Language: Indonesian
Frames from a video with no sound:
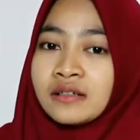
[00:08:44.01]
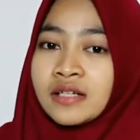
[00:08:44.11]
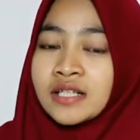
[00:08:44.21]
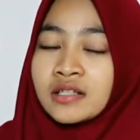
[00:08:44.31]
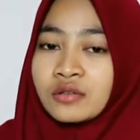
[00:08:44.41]

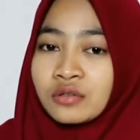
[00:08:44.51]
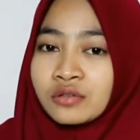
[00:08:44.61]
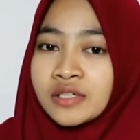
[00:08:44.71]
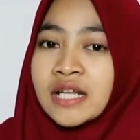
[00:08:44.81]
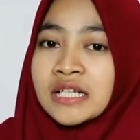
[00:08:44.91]

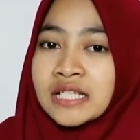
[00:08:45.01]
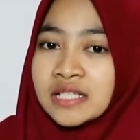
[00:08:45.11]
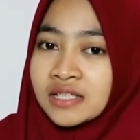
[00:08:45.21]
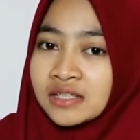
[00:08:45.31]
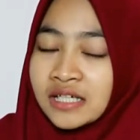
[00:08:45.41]
Nesco dan
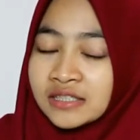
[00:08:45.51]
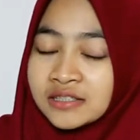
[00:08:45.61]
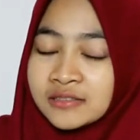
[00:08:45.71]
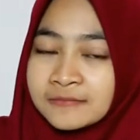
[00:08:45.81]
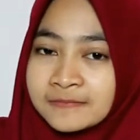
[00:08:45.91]
Easy
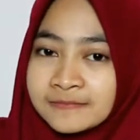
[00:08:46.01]
Touch.